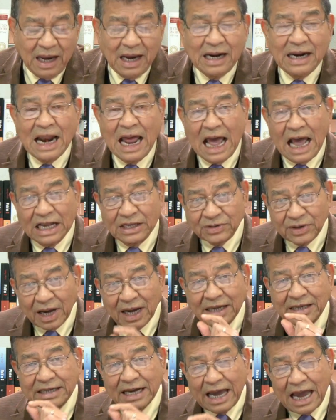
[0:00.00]
để cho
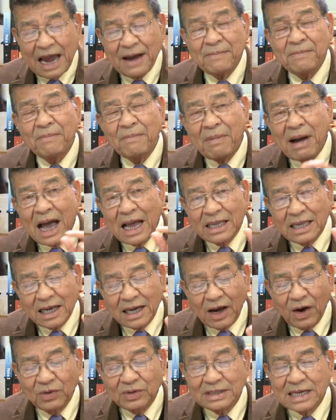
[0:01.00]
các trẻ em mang
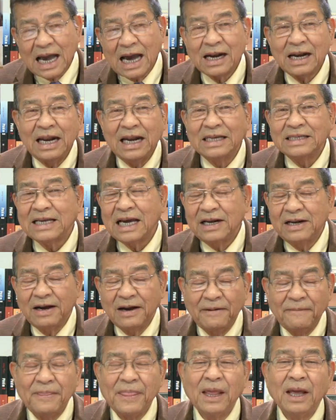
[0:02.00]
những khẩu trang đi, đi ra
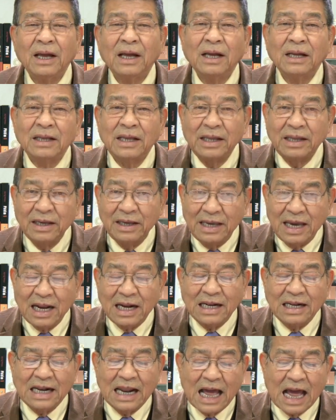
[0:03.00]
đường. Thì thứ
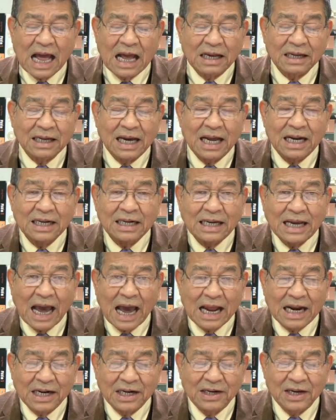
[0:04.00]
nhất là ngăn
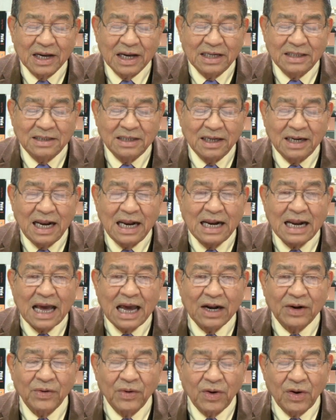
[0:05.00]
cản được cái sự lây
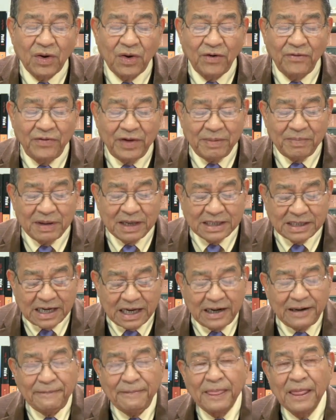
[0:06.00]
lan của
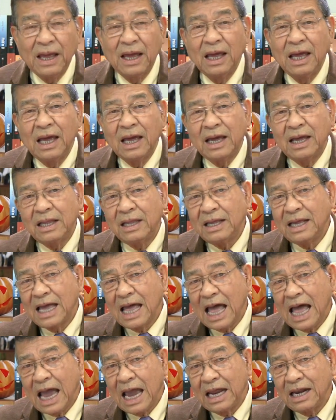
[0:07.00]
Covid-19. Cái thứ
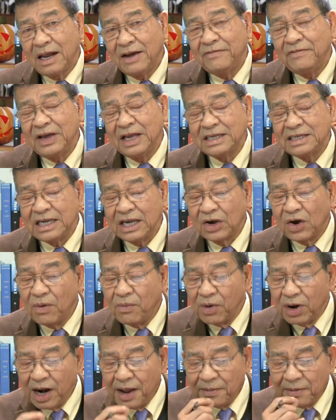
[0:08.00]
hai nữa vì chỉ có
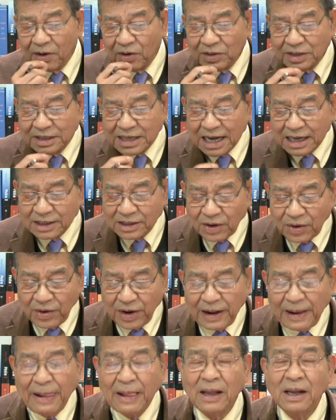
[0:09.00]
một lớp khẩu trang
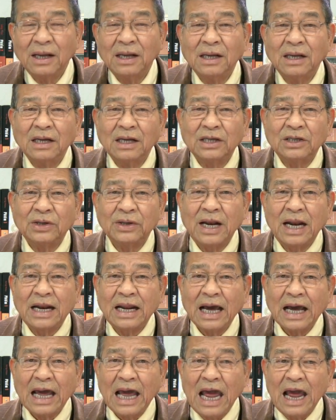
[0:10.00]
thôi cho nên
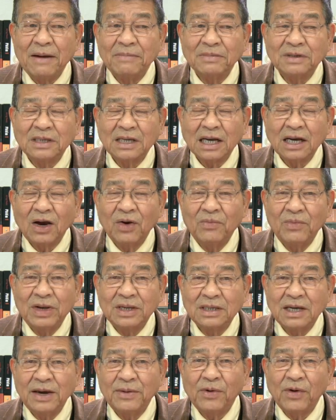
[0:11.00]
các em sẽ không bị
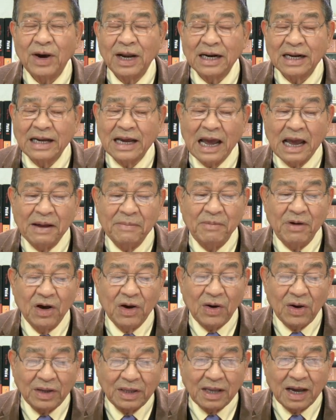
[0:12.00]
rơi vào hoàn cảnh bị
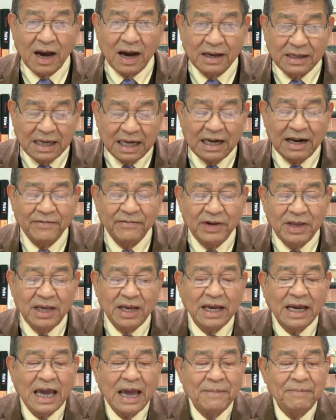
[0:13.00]
khó thở, nhất là với
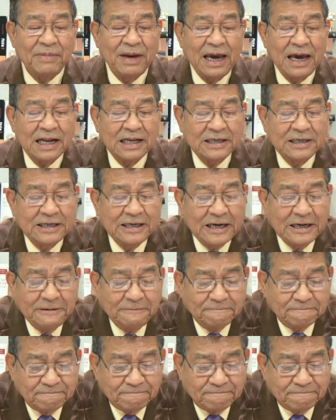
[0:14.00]
những cái em bị hen xuyến.